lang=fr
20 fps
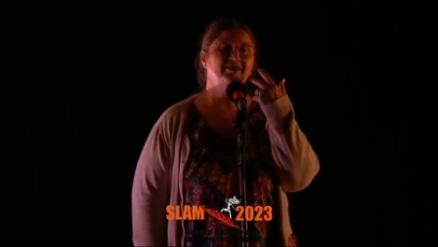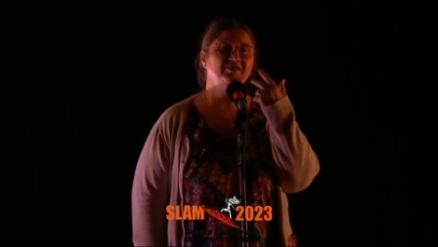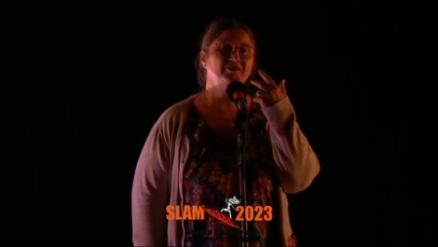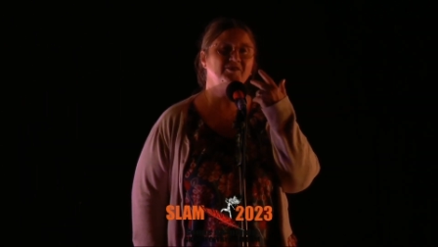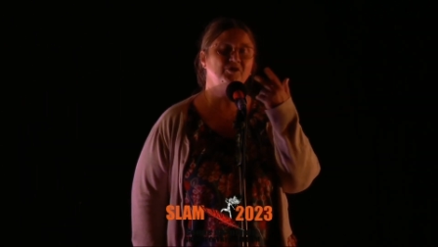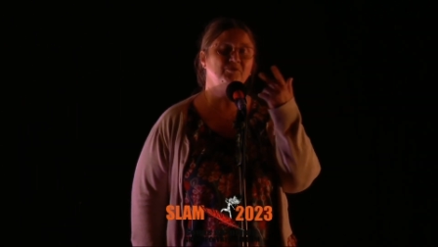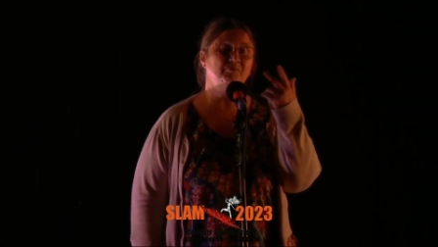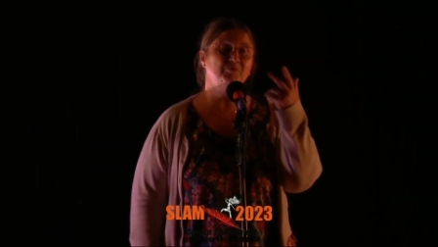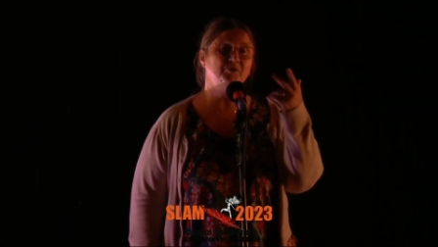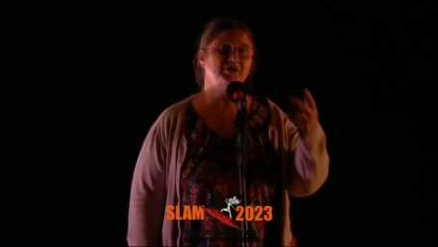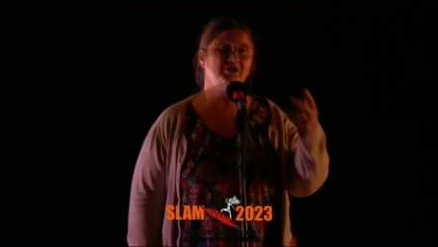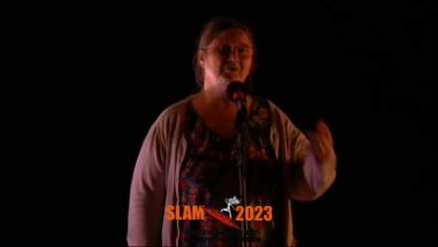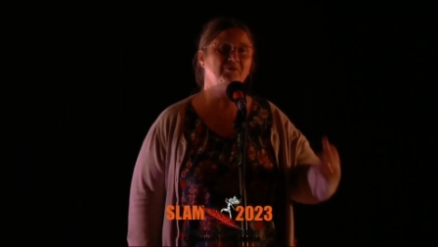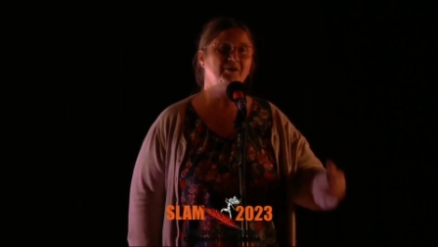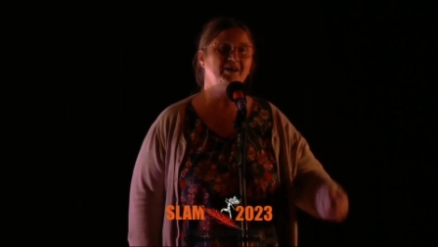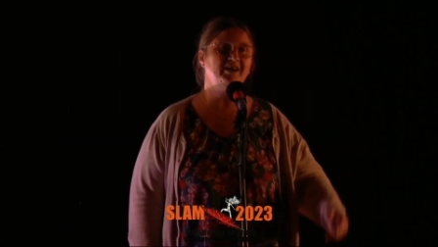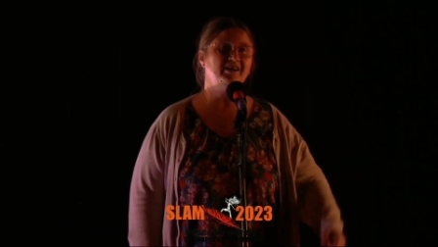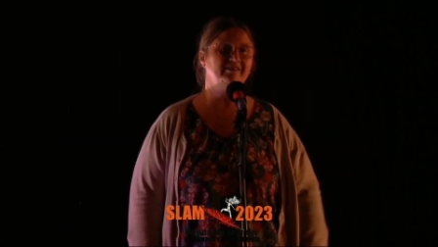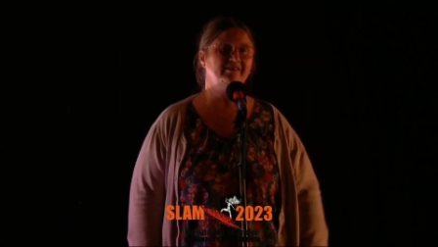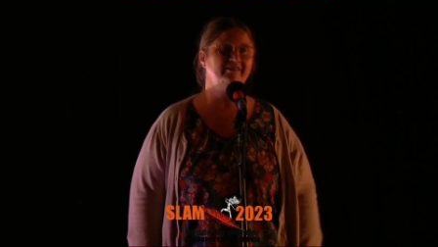comment y
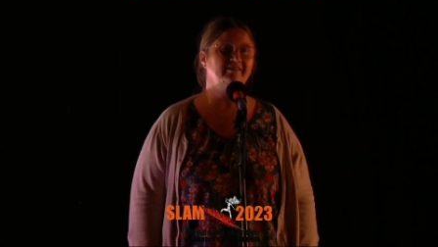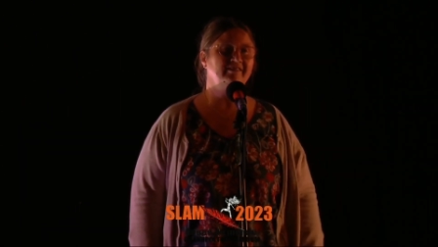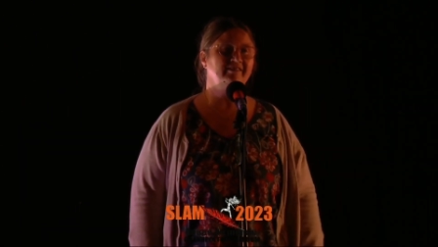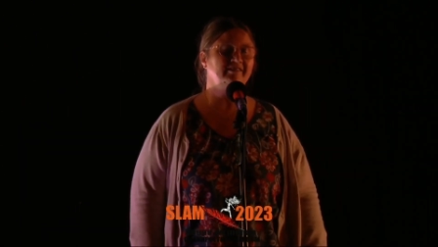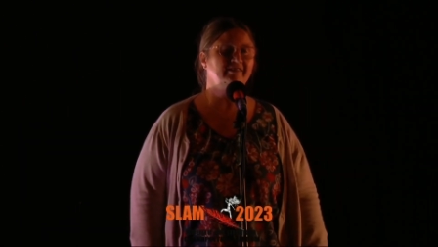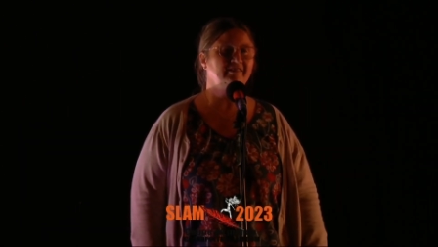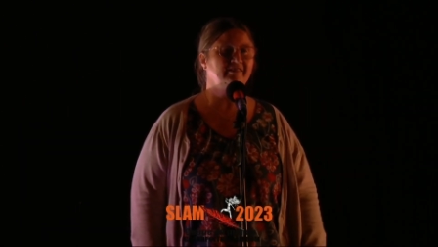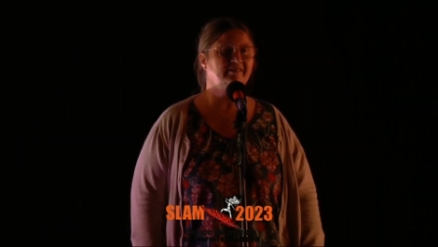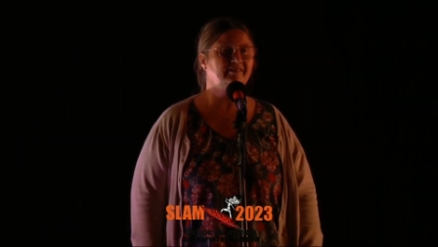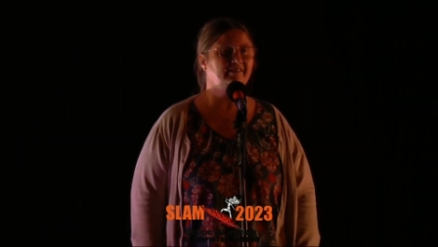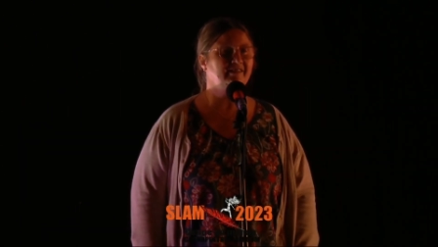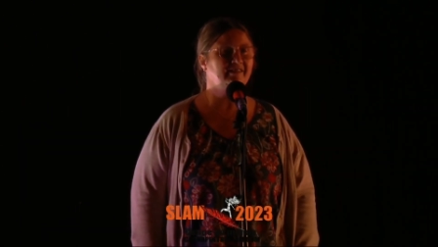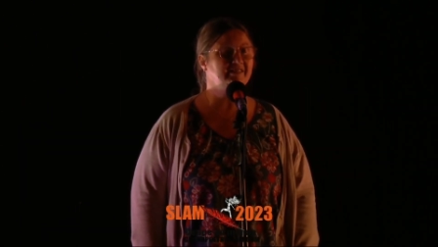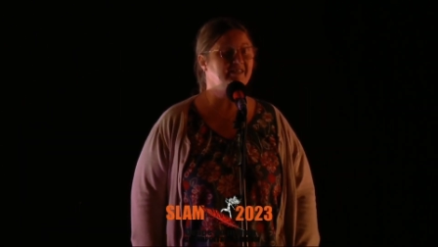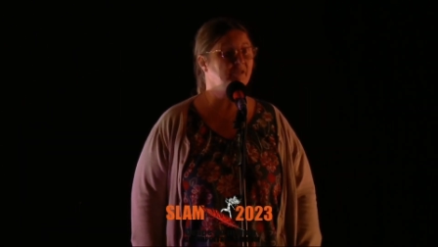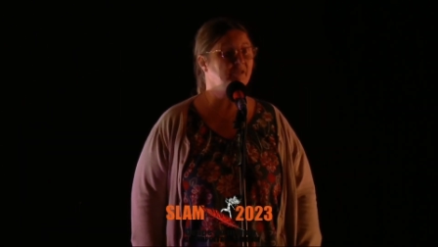croire à cette